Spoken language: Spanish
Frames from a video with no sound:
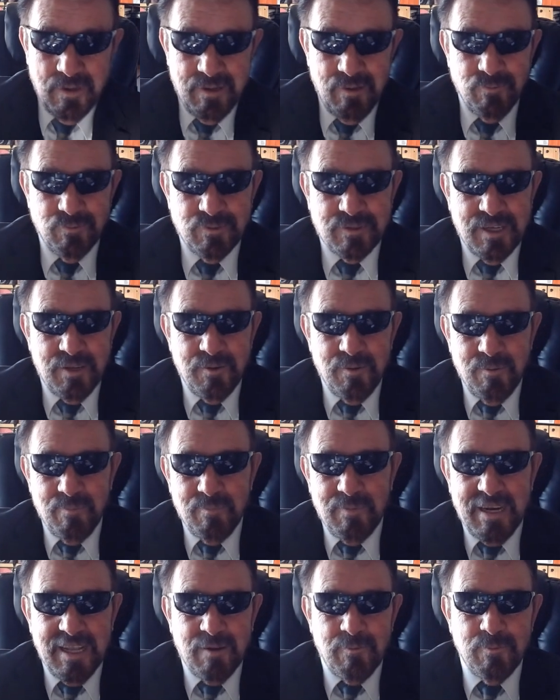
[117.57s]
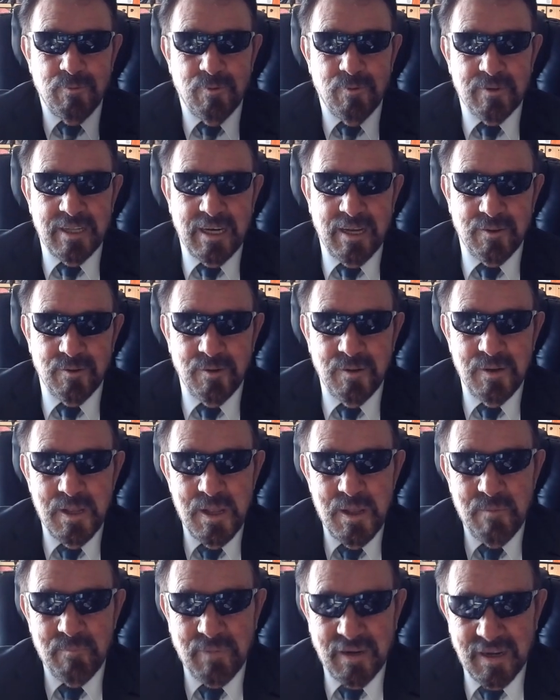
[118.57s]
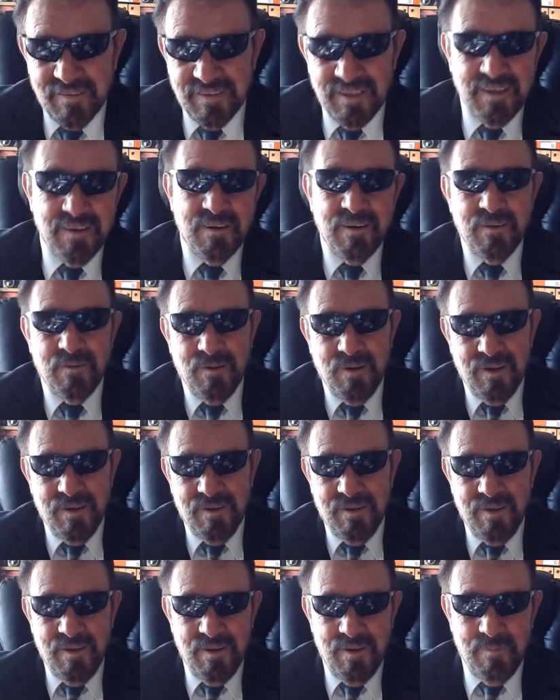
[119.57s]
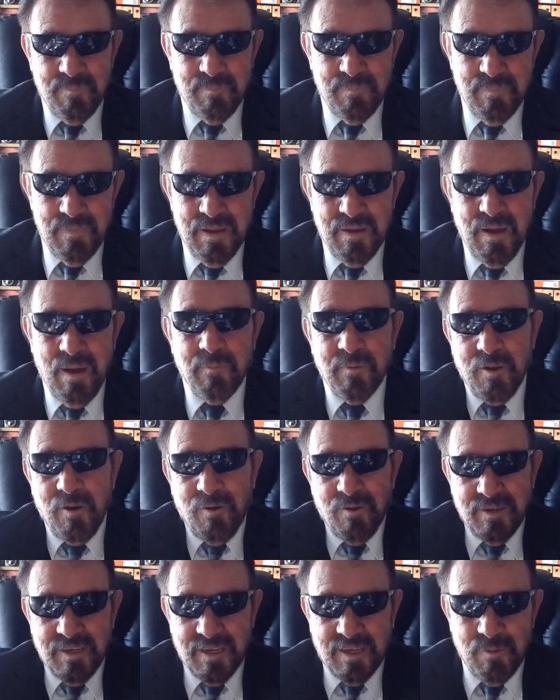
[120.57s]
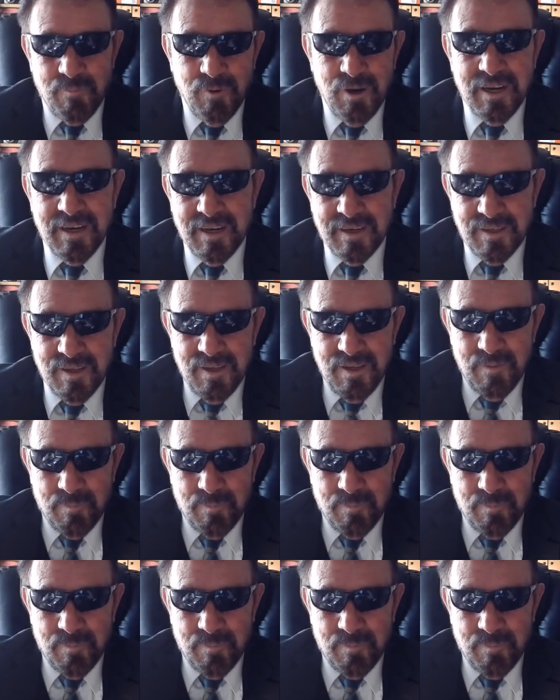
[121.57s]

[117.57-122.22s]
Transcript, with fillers: que un señor maneje un ordenador para hacer eh, eh, aviones que vuelan y